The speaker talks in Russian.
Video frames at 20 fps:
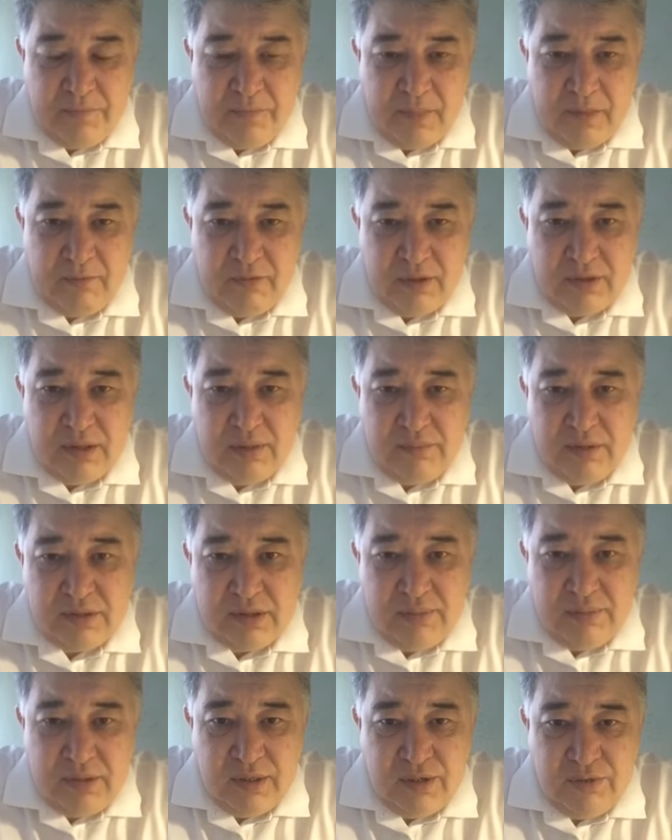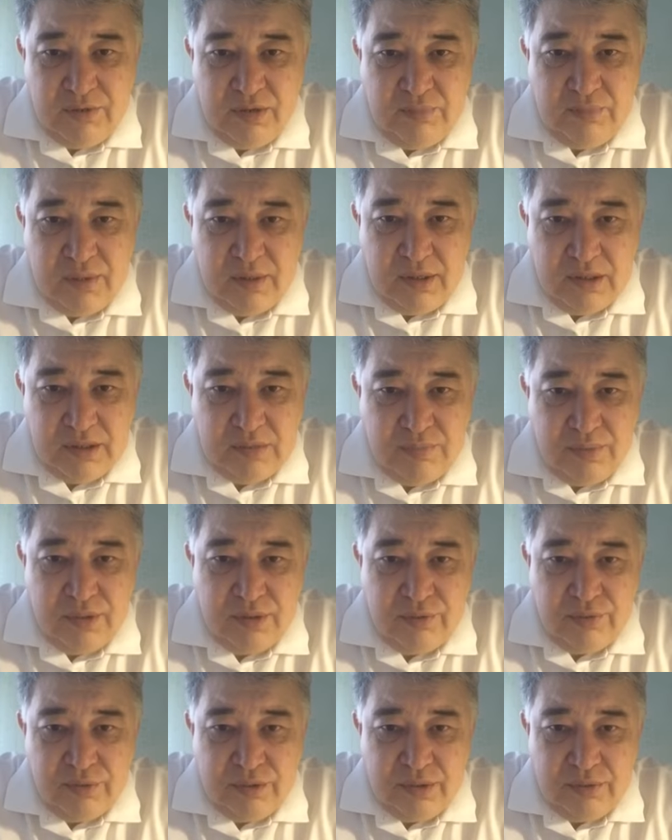В Октябрьском районе пока
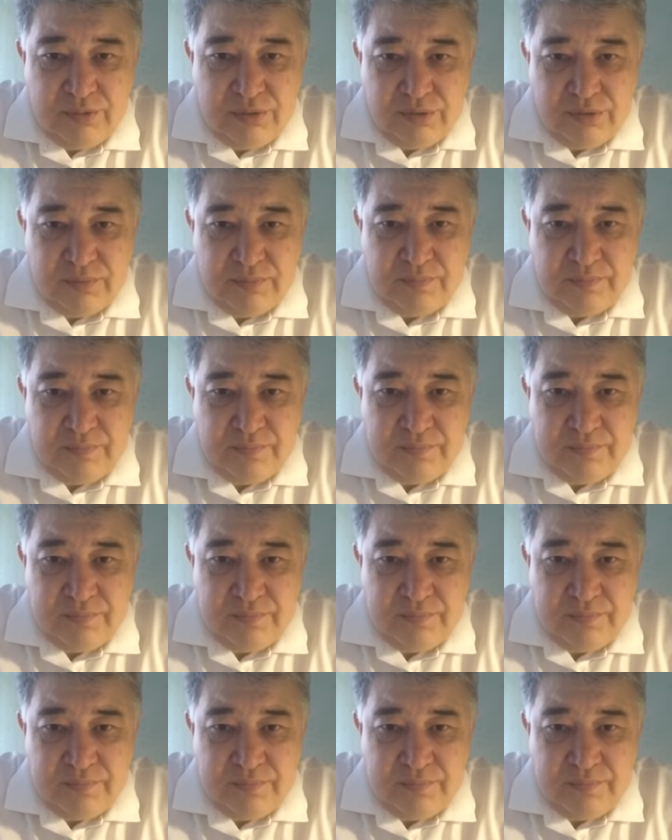спокойно все.